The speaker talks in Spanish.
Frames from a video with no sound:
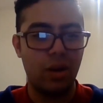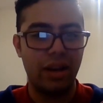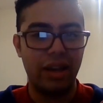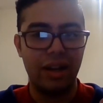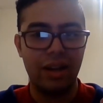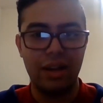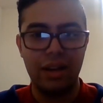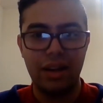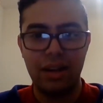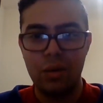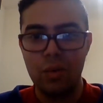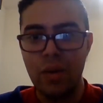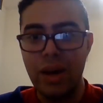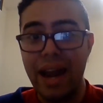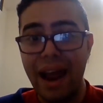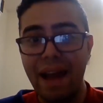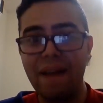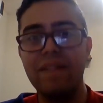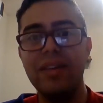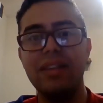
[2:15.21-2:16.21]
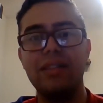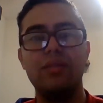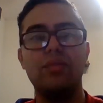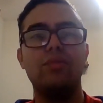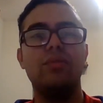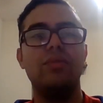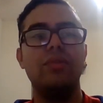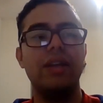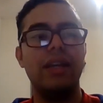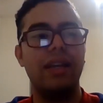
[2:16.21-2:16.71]
en, un
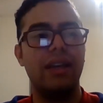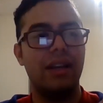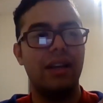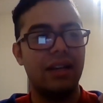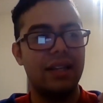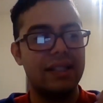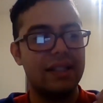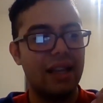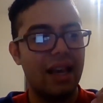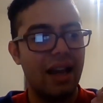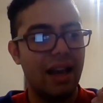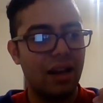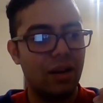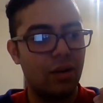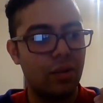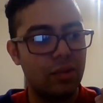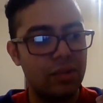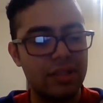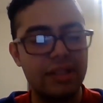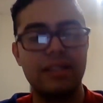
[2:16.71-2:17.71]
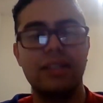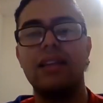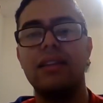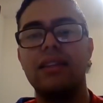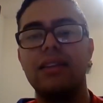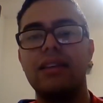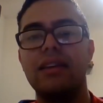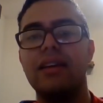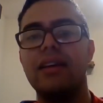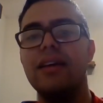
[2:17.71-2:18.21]
hábito y en esa
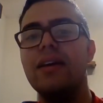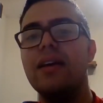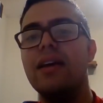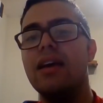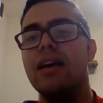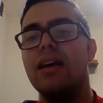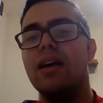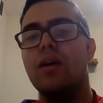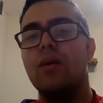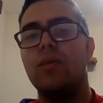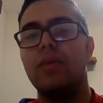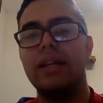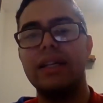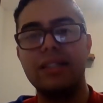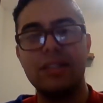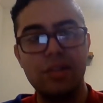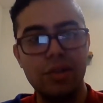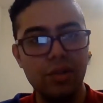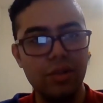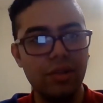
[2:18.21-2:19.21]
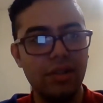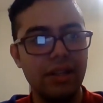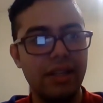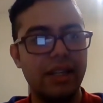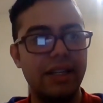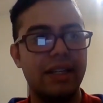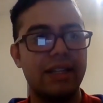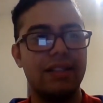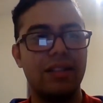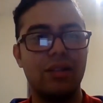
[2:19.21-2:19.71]
constante oración
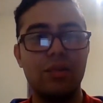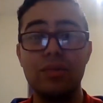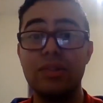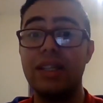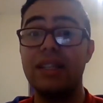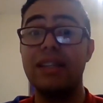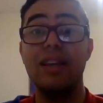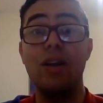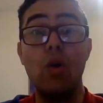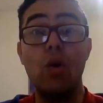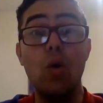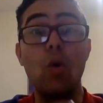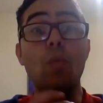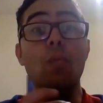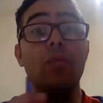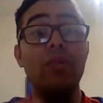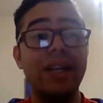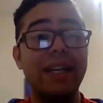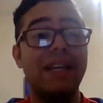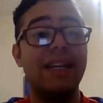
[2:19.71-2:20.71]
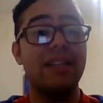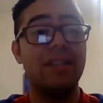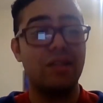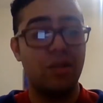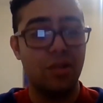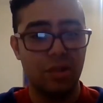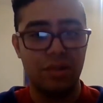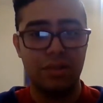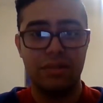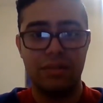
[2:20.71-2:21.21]
y en esa constante
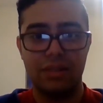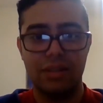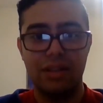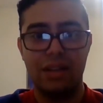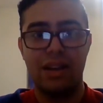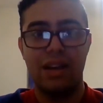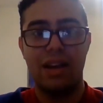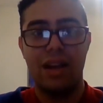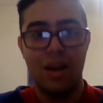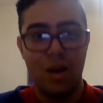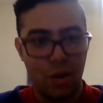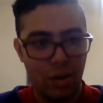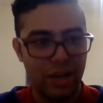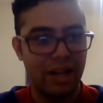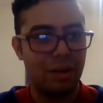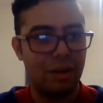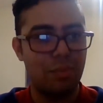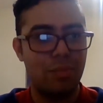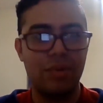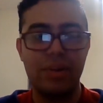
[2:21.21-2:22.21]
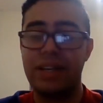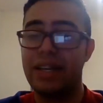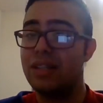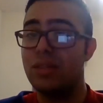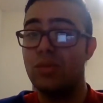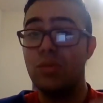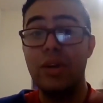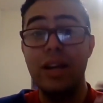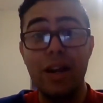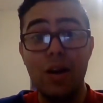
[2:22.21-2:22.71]
comunicación con Él, porque
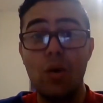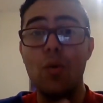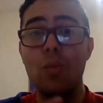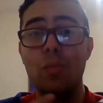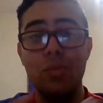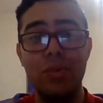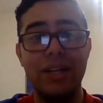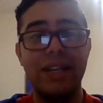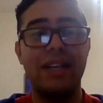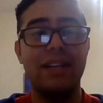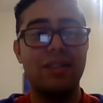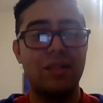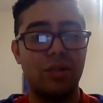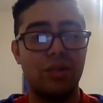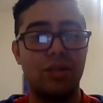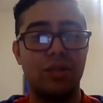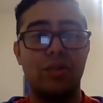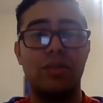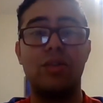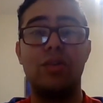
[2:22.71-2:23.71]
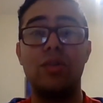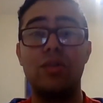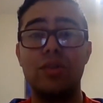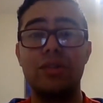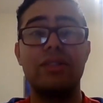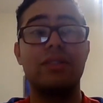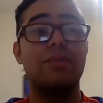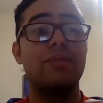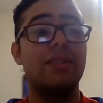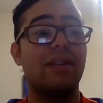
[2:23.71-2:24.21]
es una comunicación donde
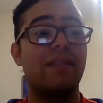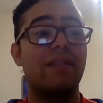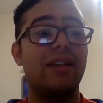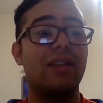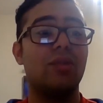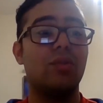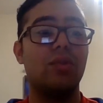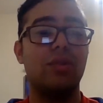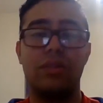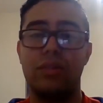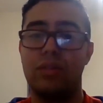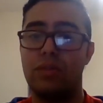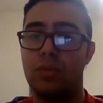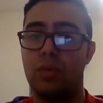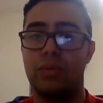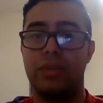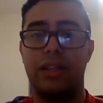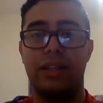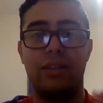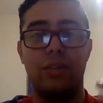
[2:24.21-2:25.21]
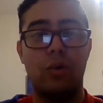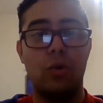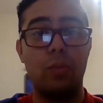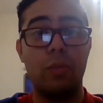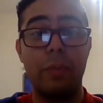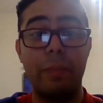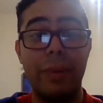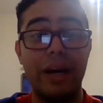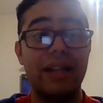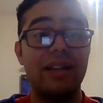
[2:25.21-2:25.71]
nosotros estamos hablando tanto
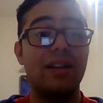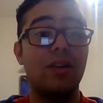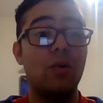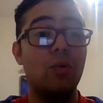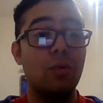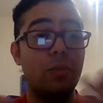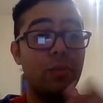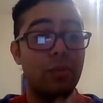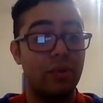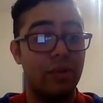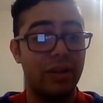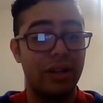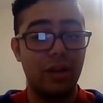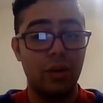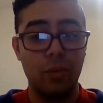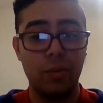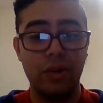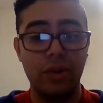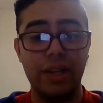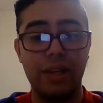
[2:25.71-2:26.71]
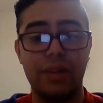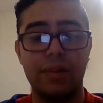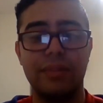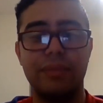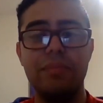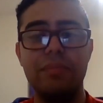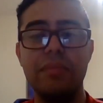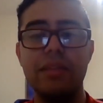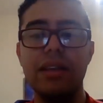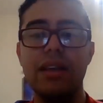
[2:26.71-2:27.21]
como padre como, como
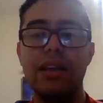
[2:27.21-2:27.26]
hijo.